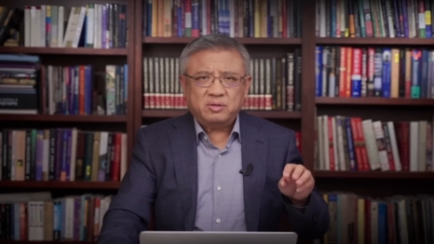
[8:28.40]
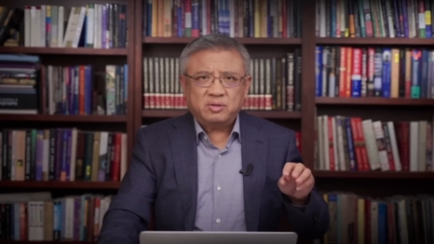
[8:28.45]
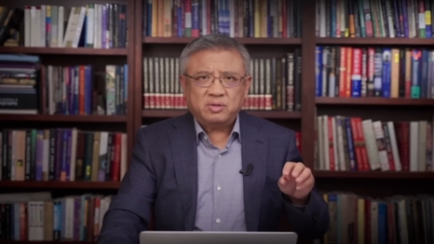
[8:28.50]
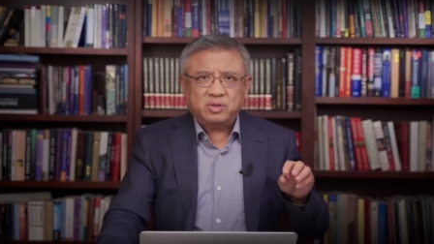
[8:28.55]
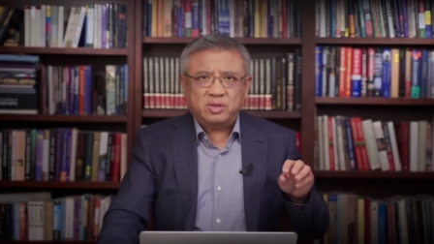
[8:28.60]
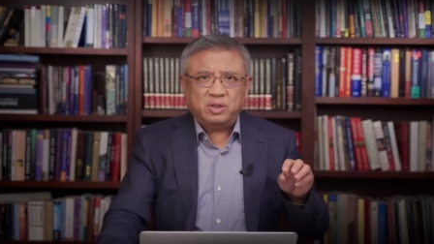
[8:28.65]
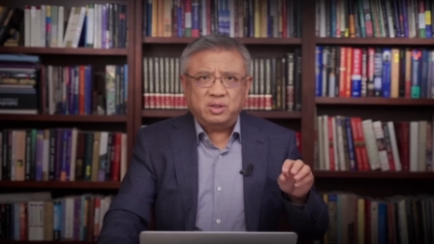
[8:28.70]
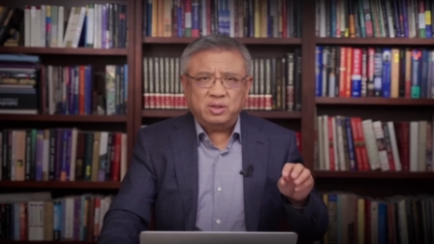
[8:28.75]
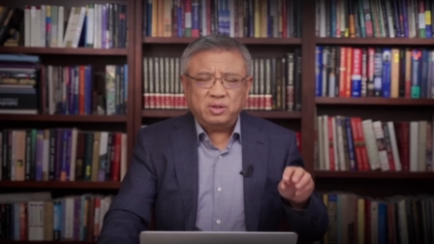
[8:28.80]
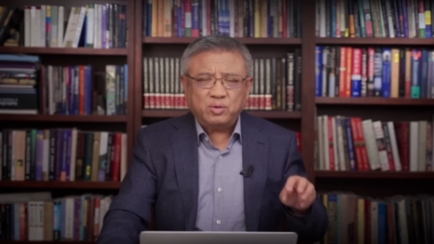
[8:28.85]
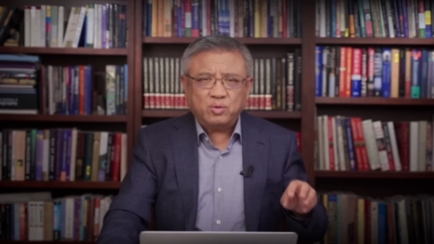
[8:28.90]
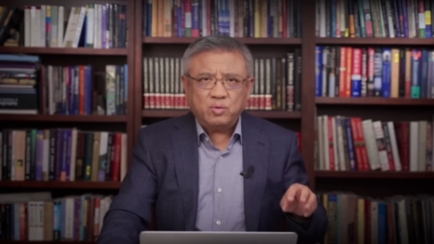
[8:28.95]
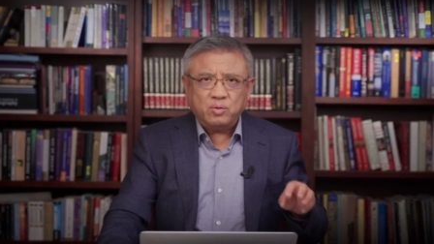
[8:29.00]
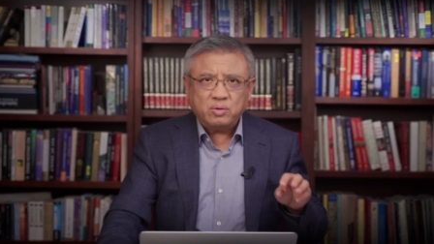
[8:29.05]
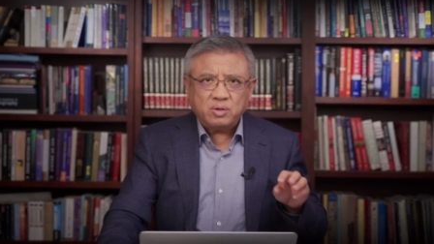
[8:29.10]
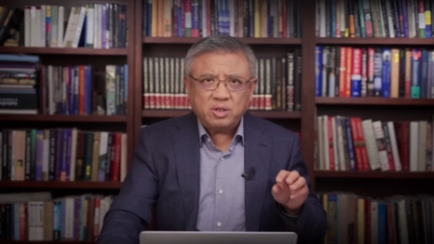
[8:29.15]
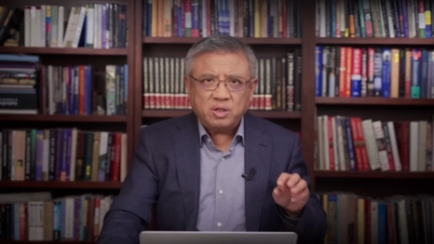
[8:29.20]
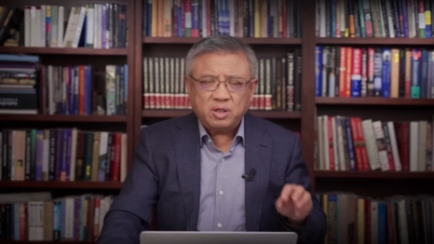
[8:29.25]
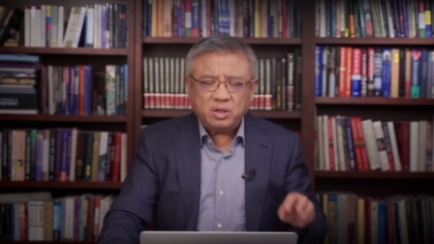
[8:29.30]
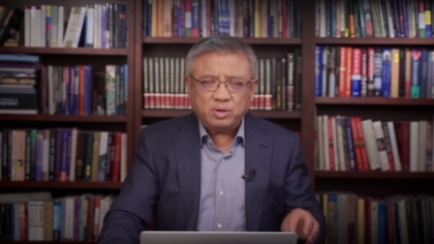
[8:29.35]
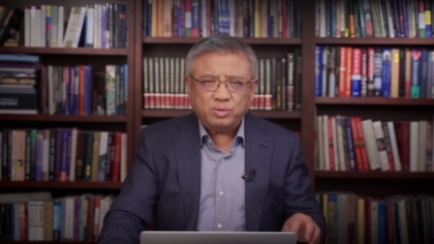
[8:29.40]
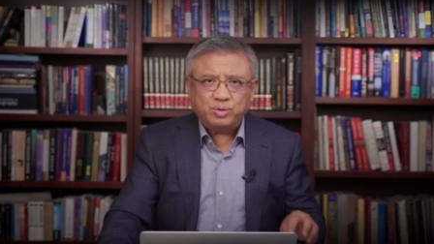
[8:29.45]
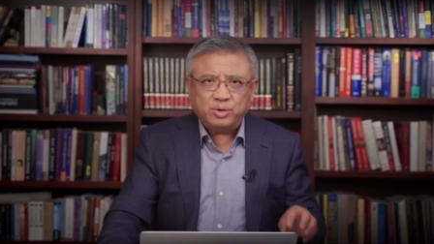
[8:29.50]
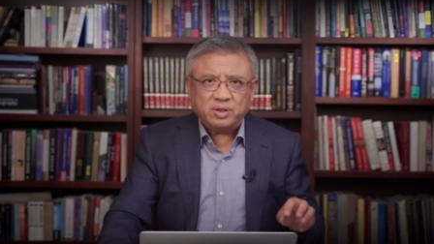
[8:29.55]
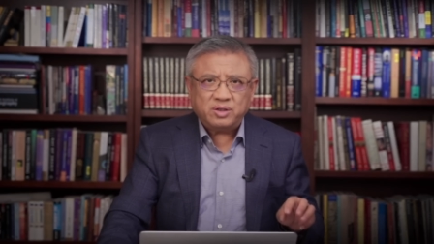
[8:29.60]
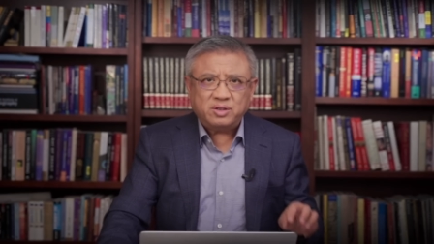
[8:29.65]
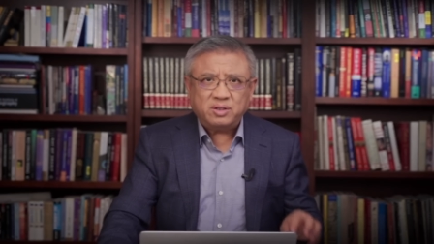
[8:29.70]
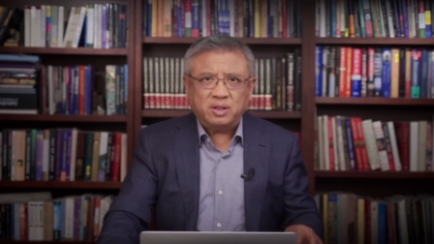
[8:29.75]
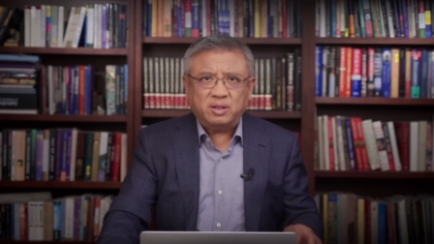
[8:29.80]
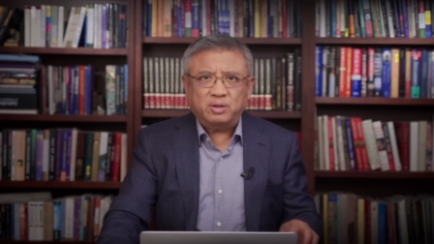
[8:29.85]
提供科
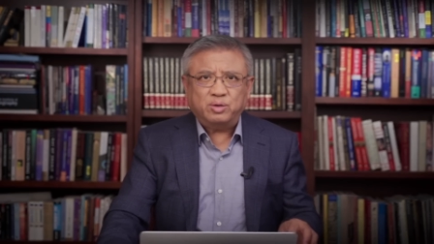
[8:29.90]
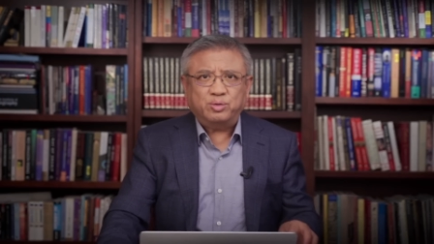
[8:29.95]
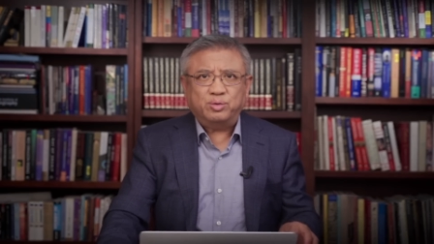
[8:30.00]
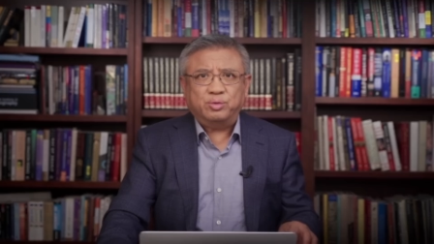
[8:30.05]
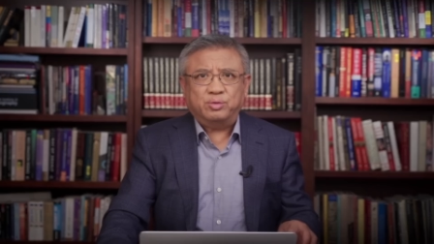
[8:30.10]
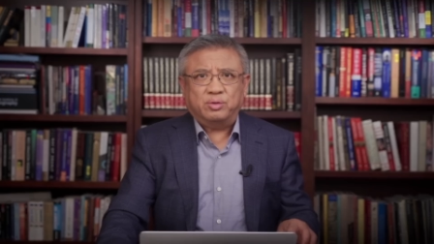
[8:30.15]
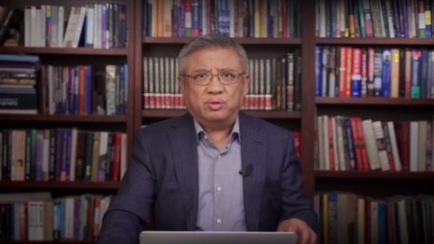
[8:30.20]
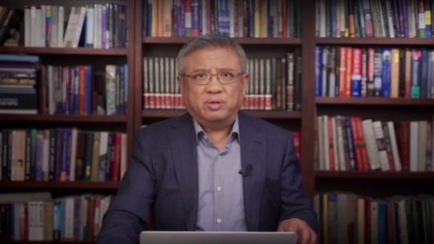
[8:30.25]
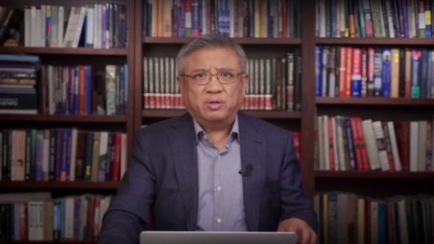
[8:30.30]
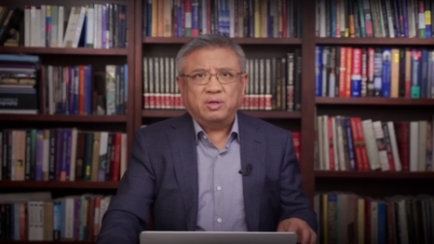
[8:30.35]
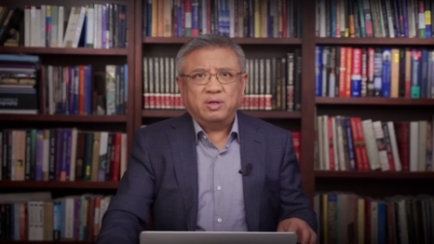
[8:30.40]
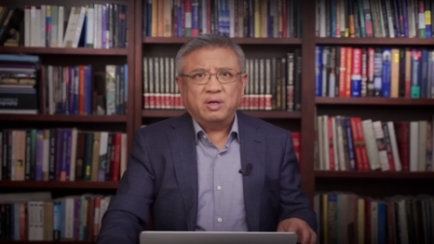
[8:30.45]
学证据